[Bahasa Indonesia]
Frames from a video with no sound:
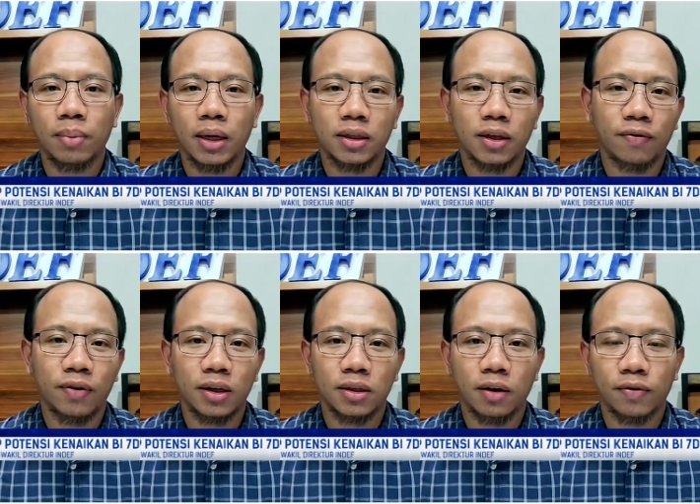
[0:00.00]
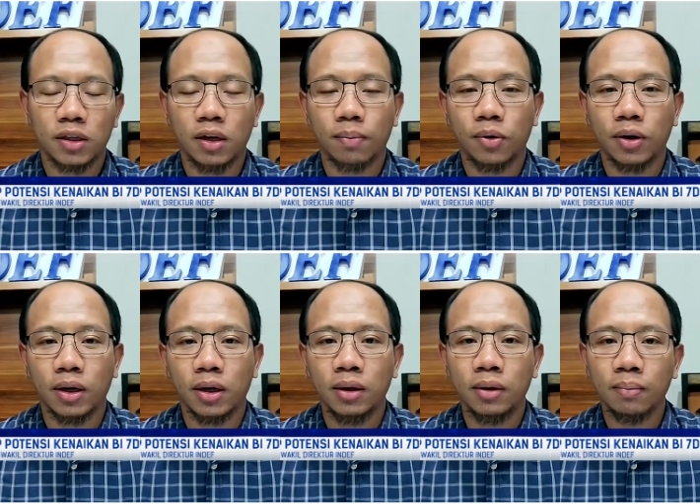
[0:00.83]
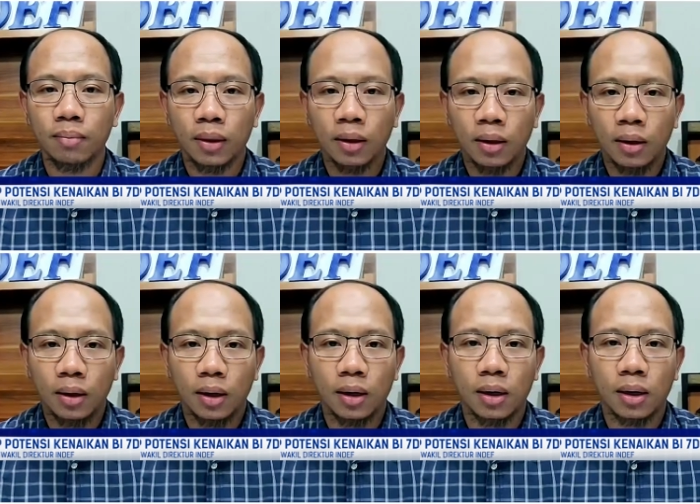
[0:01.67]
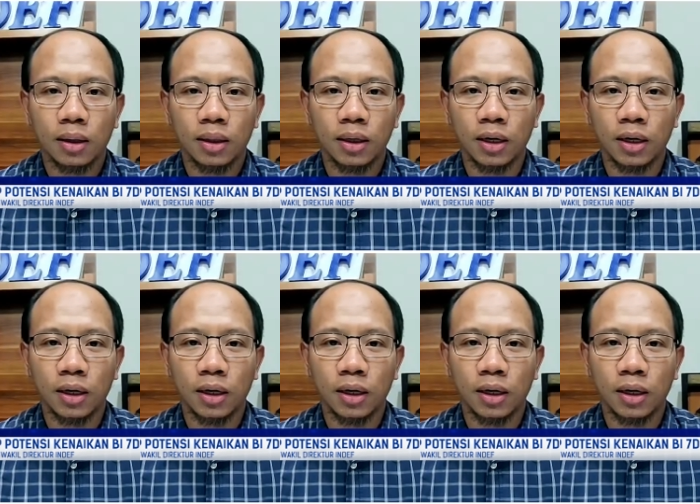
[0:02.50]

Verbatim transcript: BI 7 Industry First Repo ini. Oke. Okay. Uh,